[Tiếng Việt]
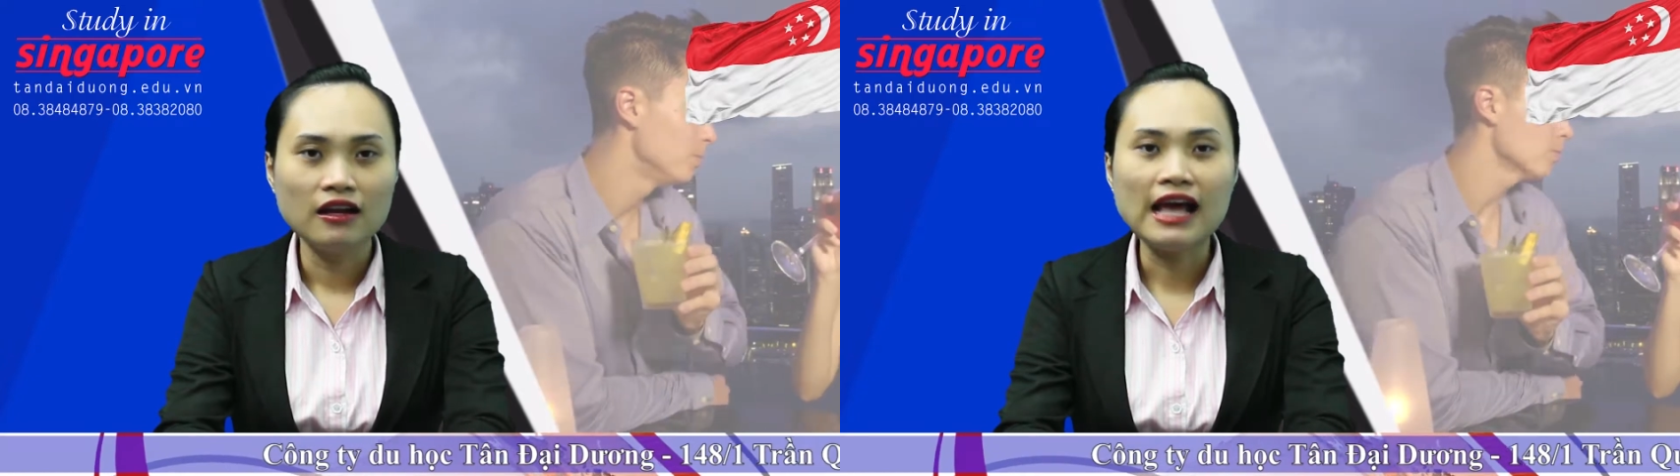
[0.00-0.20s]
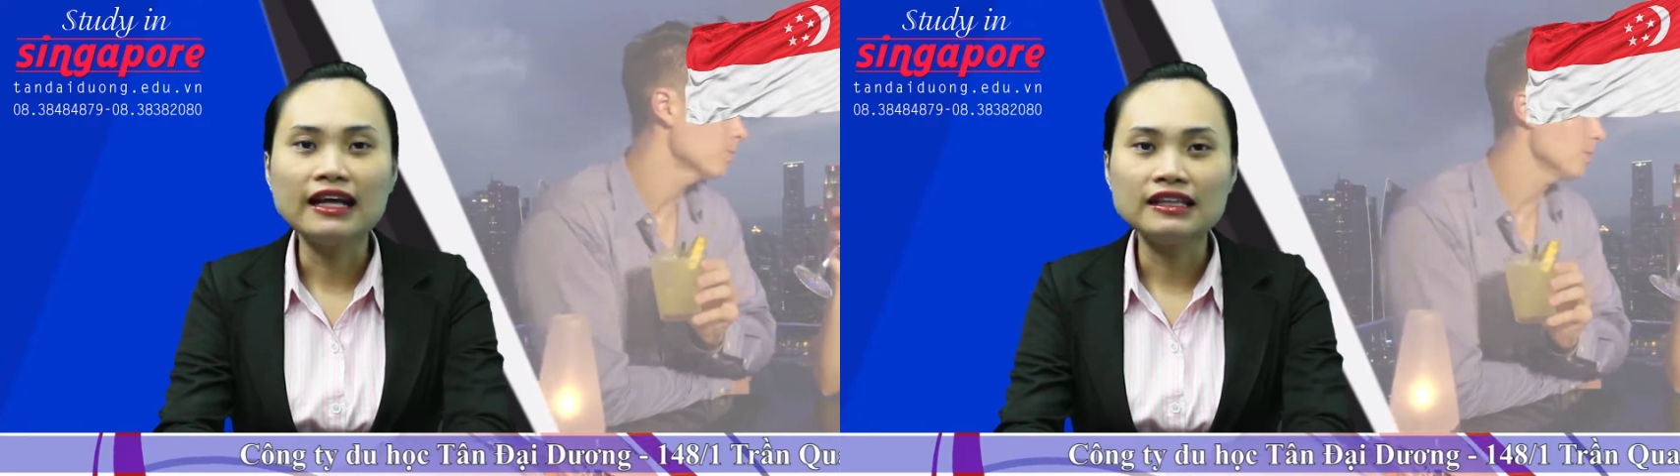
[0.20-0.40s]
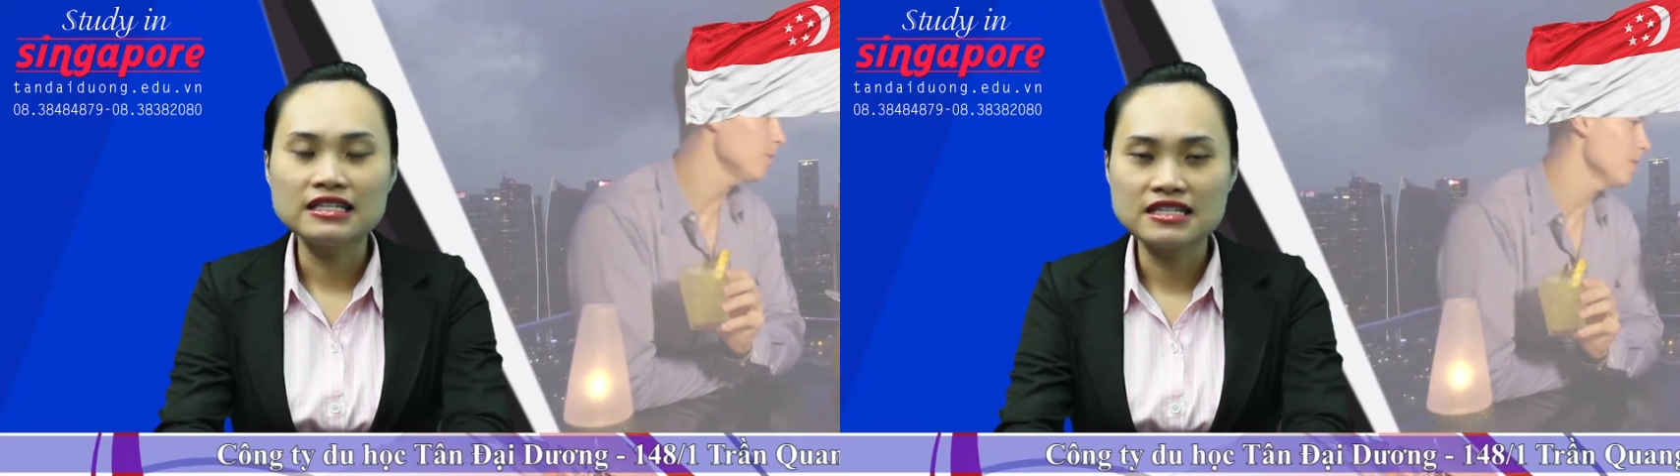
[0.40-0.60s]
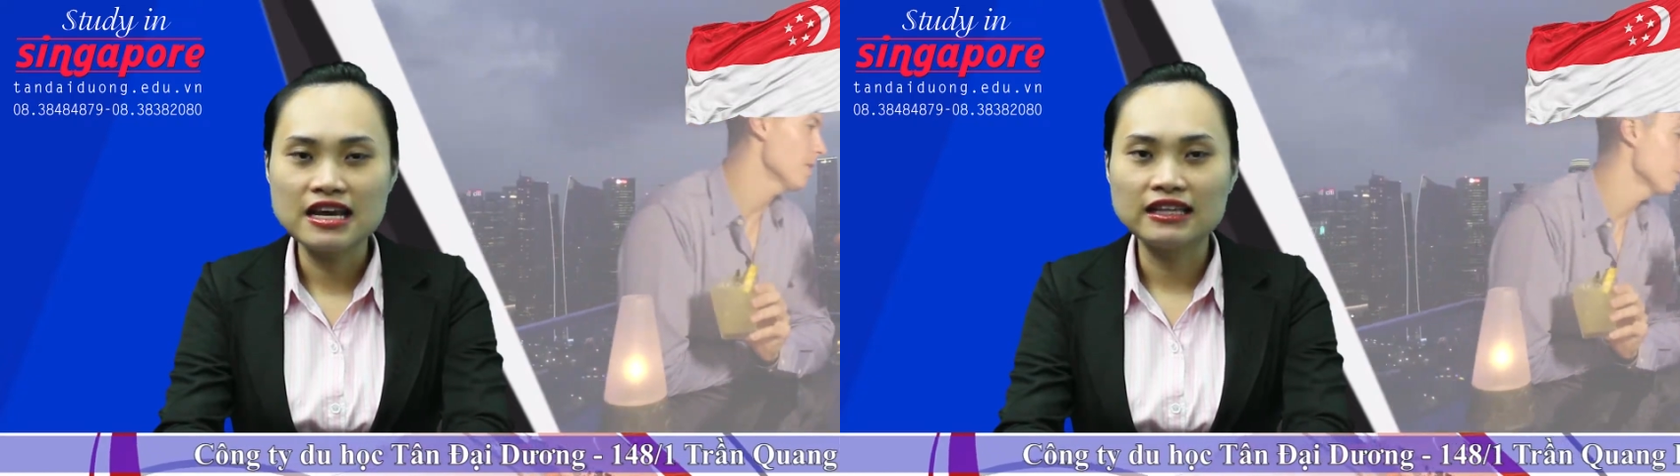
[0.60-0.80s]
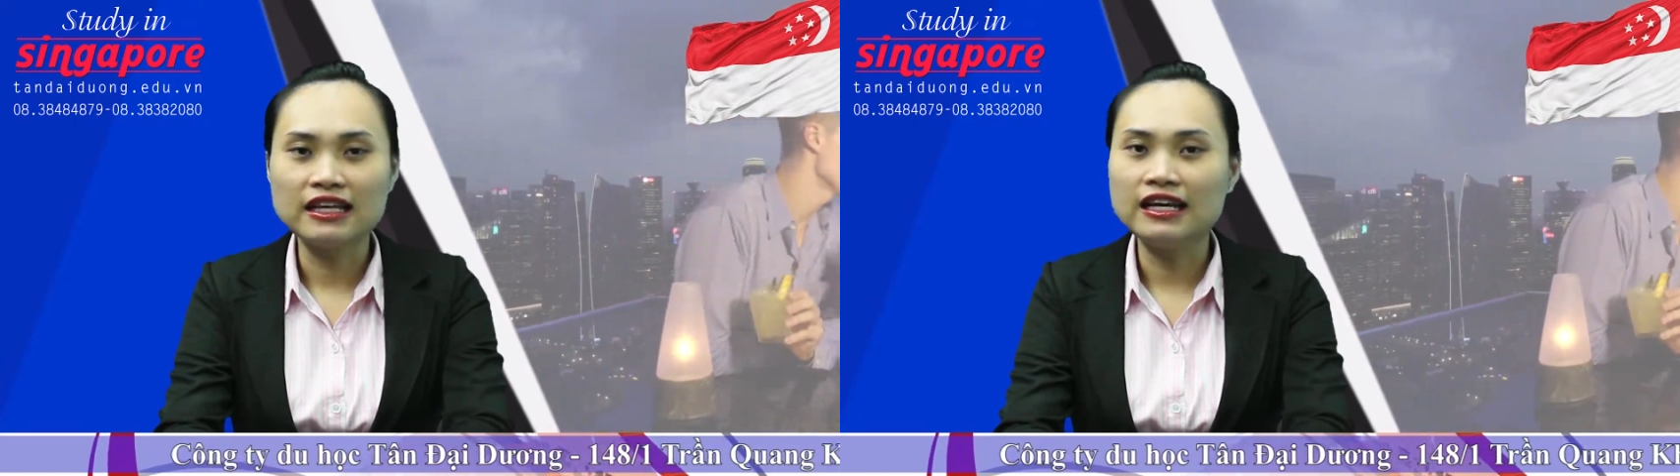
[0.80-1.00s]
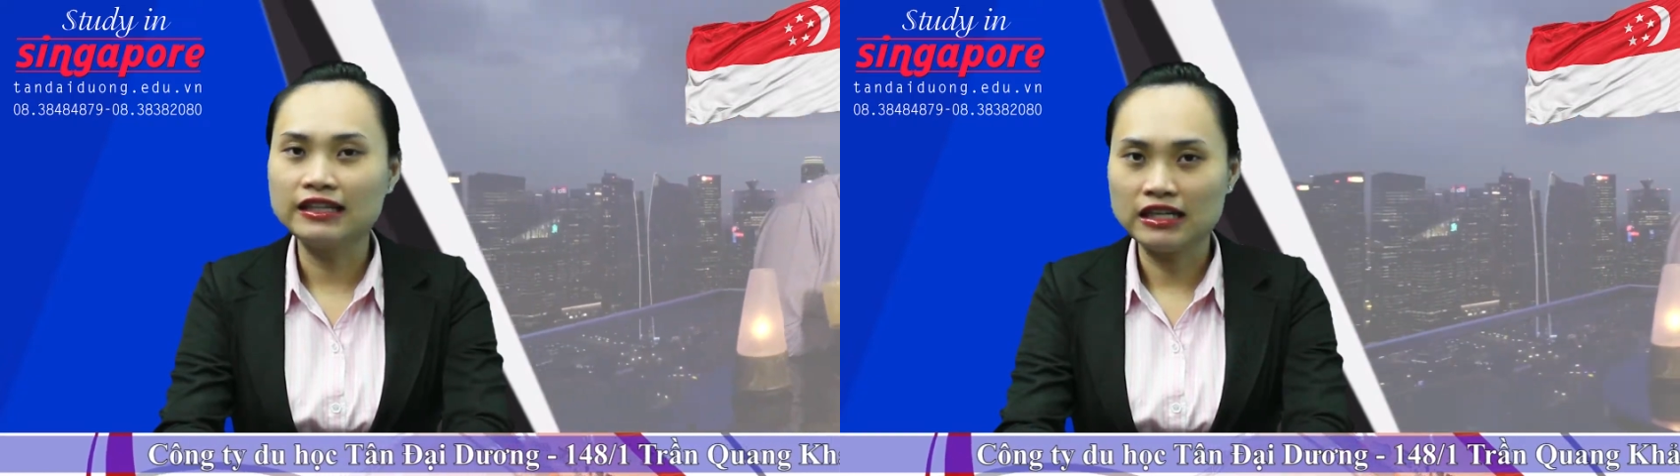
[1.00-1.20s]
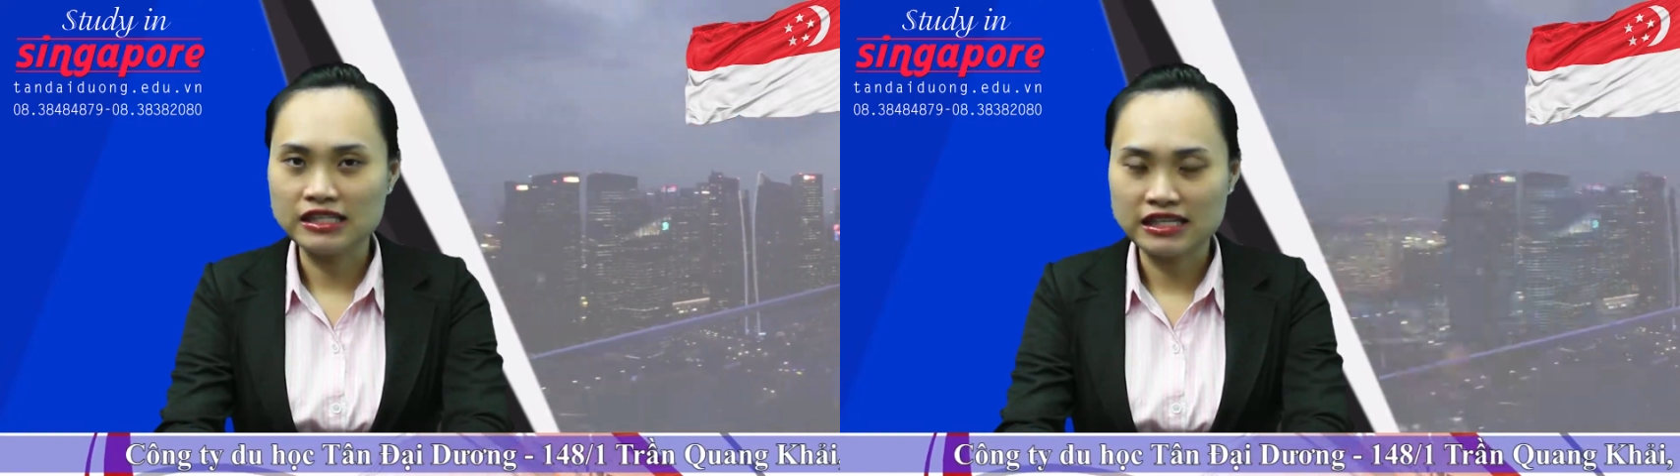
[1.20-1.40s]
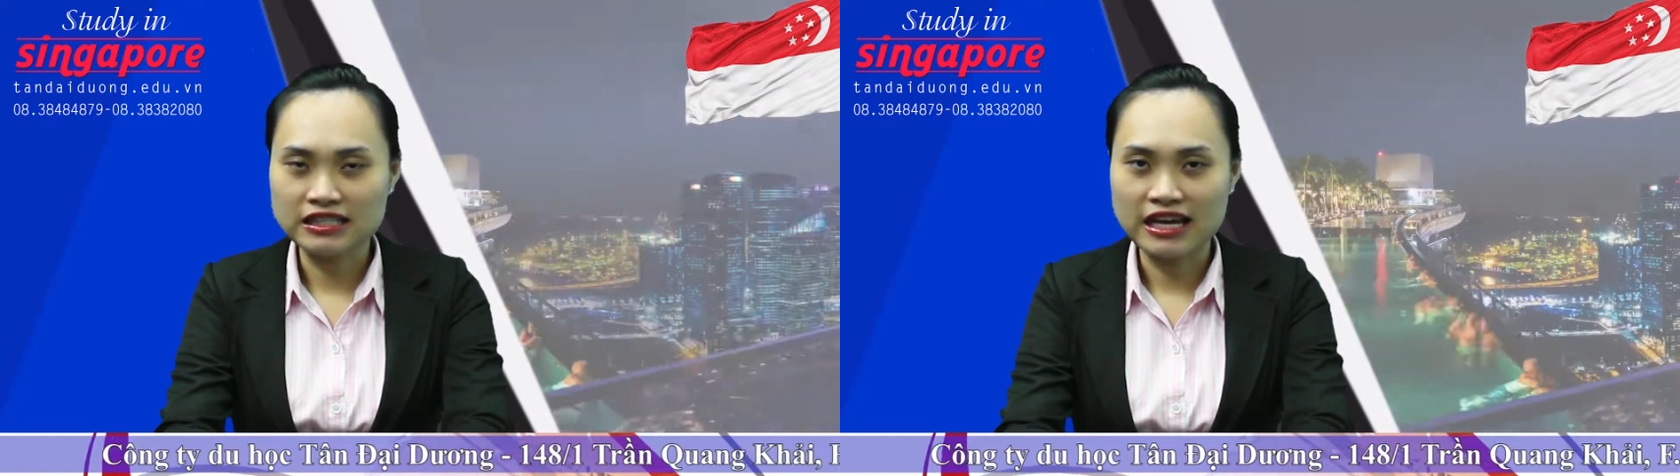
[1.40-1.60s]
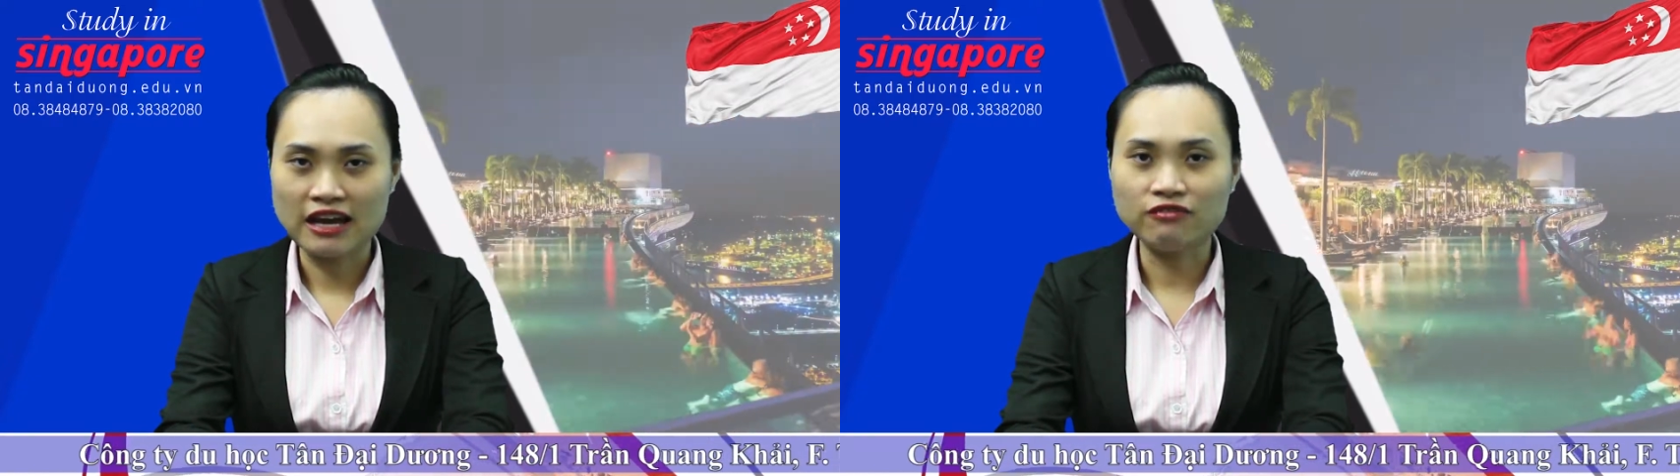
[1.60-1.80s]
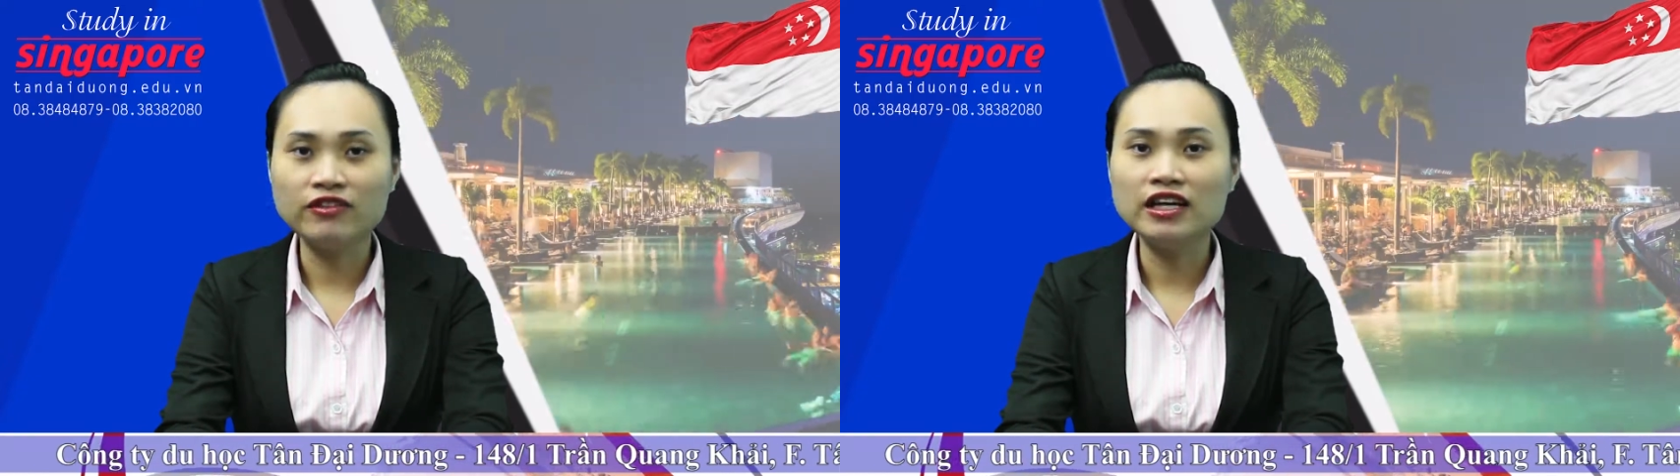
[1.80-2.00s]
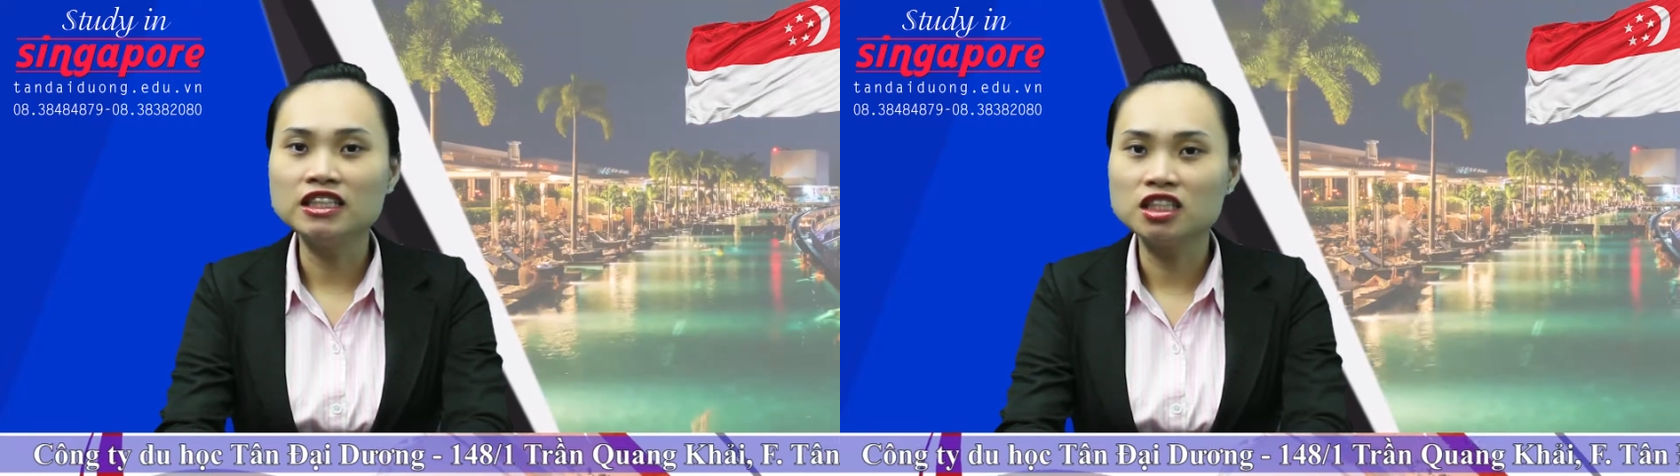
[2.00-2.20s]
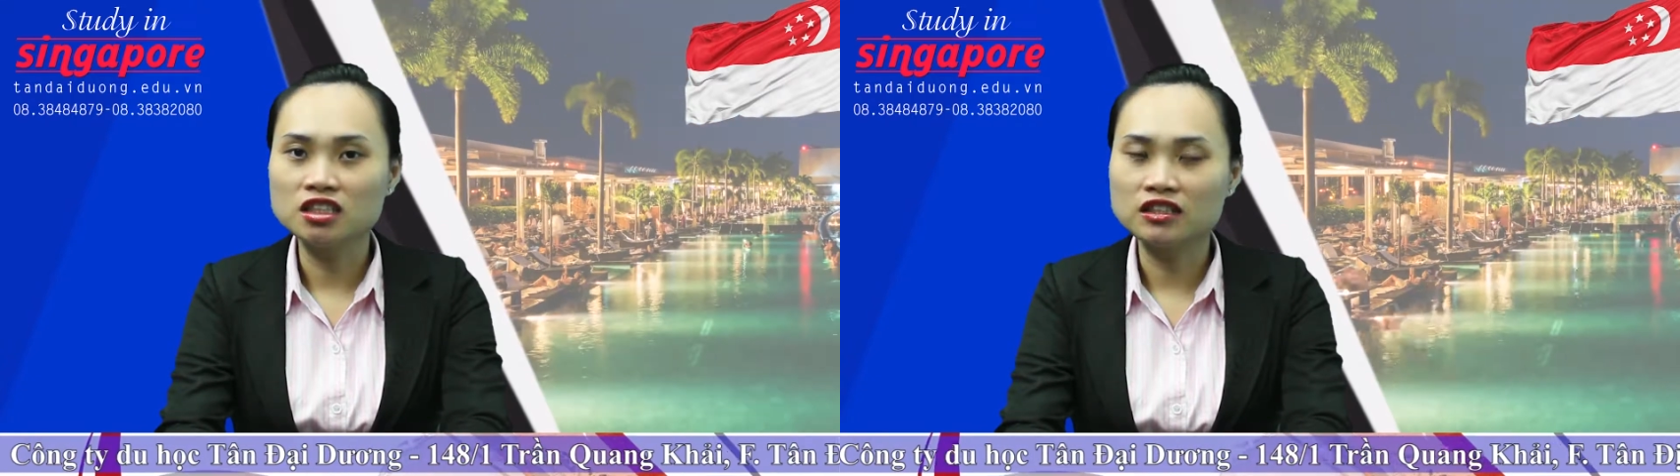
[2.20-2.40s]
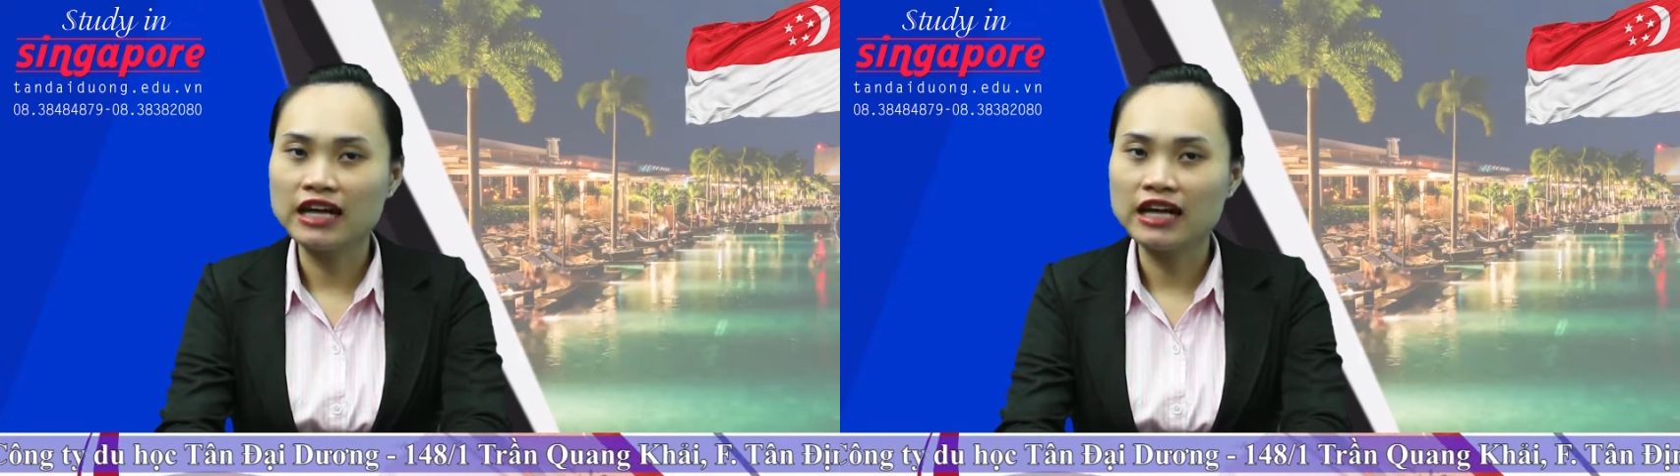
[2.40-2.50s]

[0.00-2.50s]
SSTC thì liên kết chặt chẽ với trường